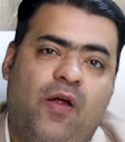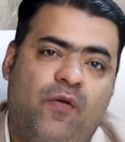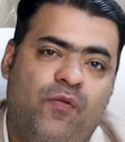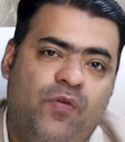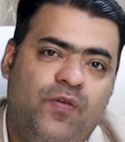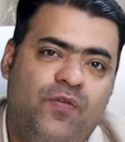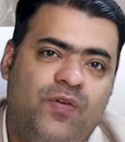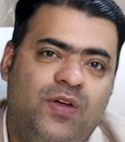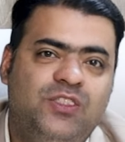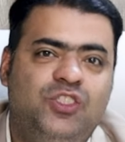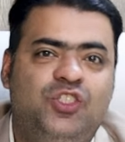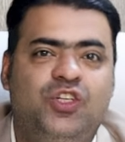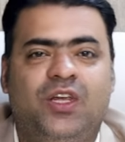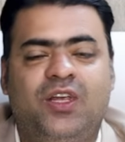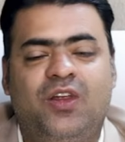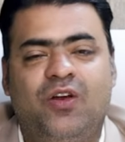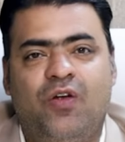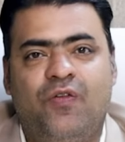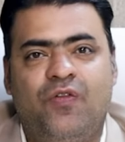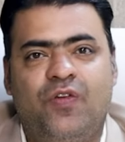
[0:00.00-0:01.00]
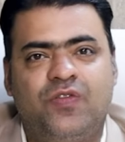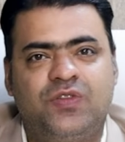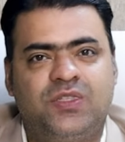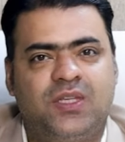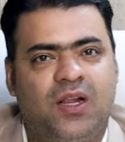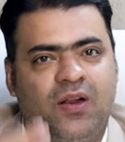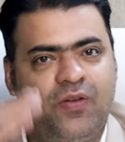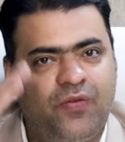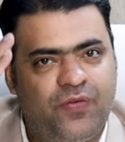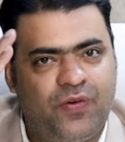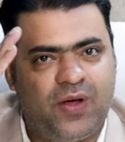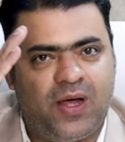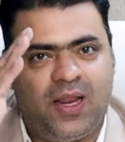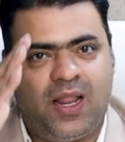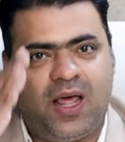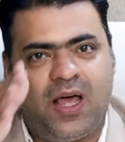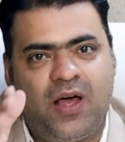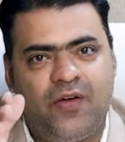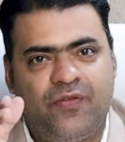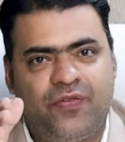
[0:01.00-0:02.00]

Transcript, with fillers: एवरी वन चेक केयर ऑफ योर सेल्फ अल्लाह